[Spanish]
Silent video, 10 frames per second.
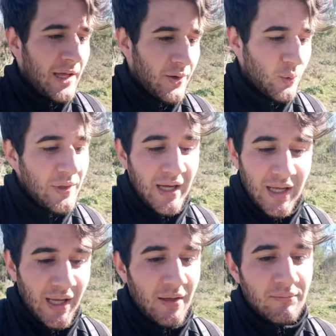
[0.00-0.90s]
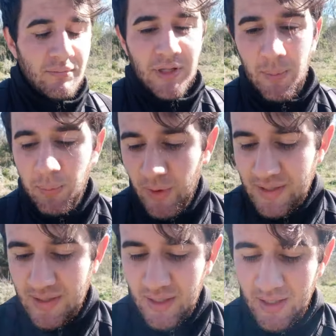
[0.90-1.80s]
ruta que
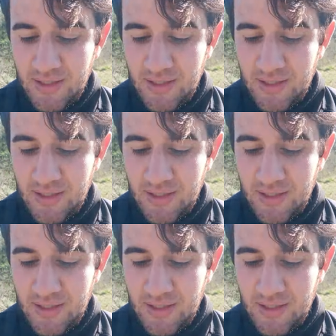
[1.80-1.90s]
después eh,